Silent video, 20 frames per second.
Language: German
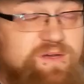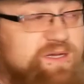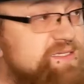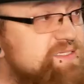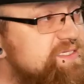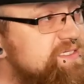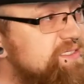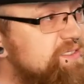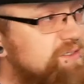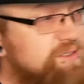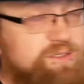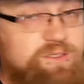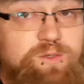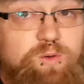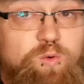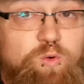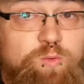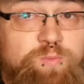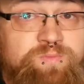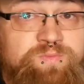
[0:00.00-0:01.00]
quasi hier
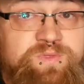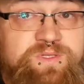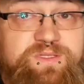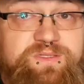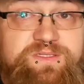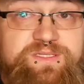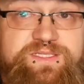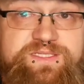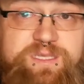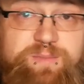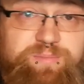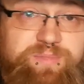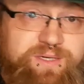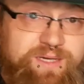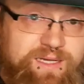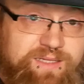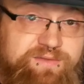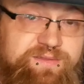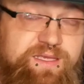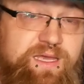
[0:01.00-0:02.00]
oben eine
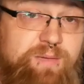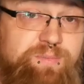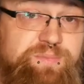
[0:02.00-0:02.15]
separate